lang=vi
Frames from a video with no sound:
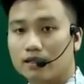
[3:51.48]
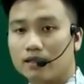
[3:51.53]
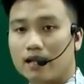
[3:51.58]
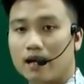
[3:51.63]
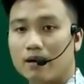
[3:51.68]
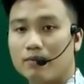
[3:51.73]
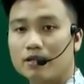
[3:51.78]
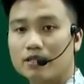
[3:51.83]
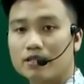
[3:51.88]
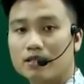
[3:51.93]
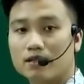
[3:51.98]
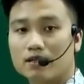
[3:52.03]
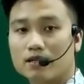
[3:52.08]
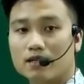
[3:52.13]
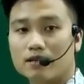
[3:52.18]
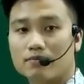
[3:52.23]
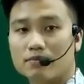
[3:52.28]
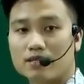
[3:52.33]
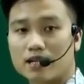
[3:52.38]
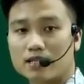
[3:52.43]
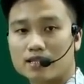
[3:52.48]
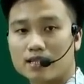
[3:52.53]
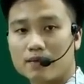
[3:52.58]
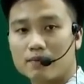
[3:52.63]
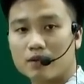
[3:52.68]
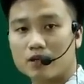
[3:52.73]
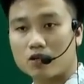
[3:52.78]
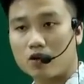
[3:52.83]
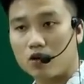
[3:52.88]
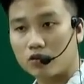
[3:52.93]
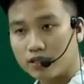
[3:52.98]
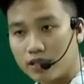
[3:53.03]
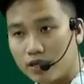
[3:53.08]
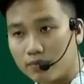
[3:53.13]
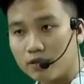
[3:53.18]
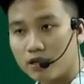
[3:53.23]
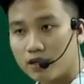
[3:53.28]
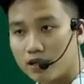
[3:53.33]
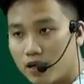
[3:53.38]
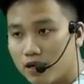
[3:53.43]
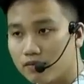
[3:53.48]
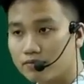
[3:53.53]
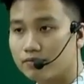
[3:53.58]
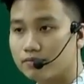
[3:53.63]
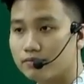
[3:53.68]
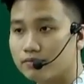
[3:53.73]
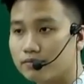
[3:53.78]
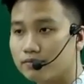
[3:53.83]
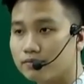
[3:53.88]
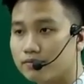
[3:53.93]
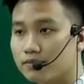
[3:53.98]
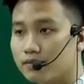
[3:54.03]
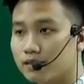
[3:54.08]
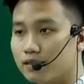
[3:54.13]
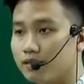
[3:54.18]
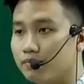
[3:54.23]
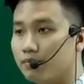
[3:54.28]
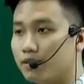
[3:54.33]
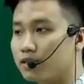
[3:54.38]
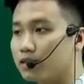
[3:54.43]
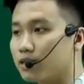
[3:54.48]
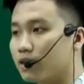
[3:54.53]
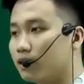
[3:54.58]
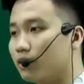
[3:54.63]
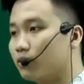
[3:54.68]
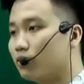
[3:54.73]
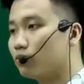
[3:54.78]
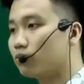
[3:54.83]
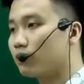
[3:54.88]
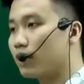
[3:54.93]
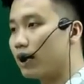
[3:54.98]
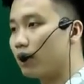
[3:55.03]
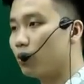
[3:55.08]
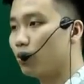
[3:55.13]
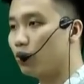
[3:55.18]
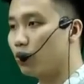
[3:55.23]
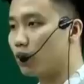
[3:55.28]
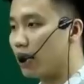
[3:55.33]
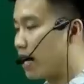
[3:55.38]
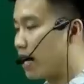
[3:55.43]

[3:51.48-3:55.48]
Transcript: Nào bây giờ kiểm tra xem là còn nghiệm nữa không. Thì mình sẽ tiếp tục lại lùi